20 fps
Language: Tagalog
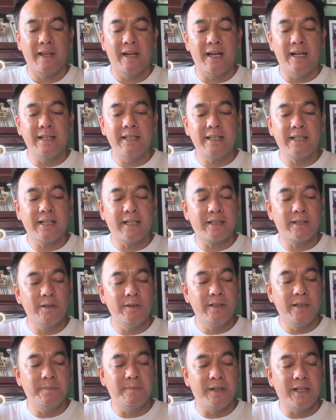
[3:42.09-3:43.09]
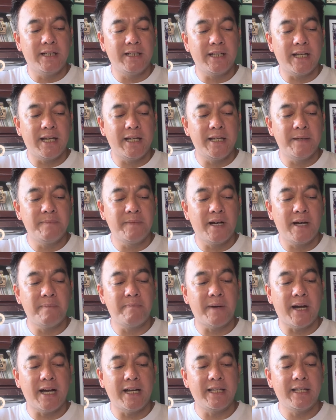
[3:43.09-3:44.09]
Ang ikatlo naman ay ang mga
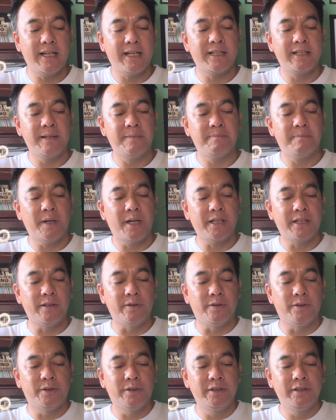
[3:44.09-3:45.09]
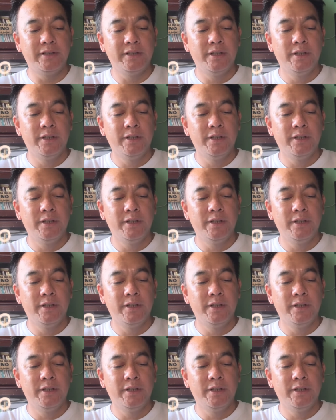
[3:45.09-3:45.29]
pahayag ng Panginoon